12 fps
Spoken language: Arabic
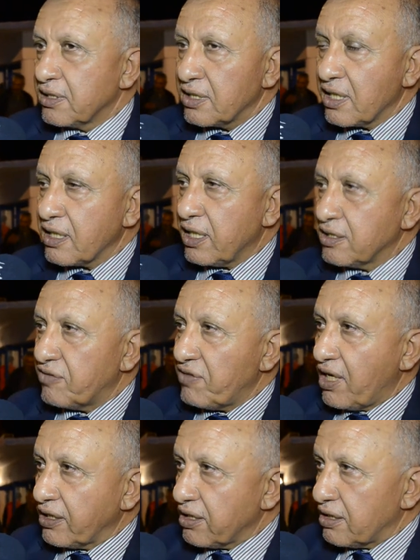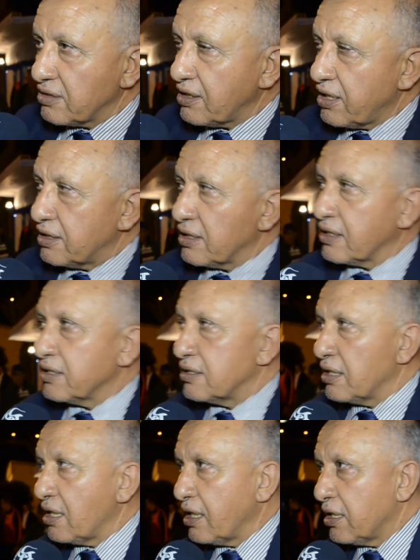كانت لحظه في الحقيقه
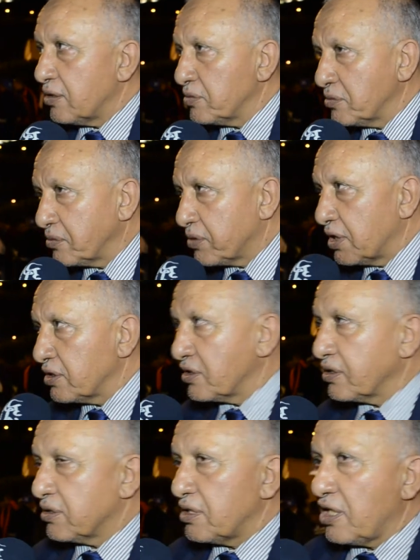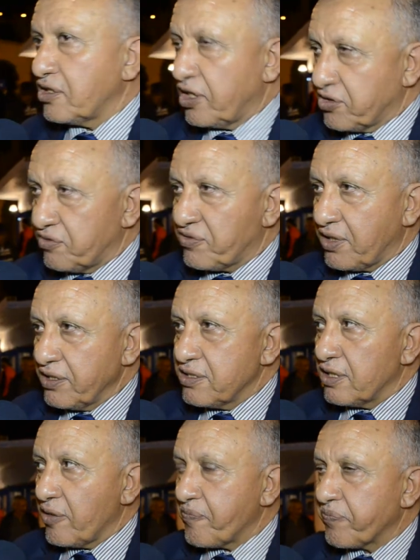تاريخيه وكانت لحظه احتفائيه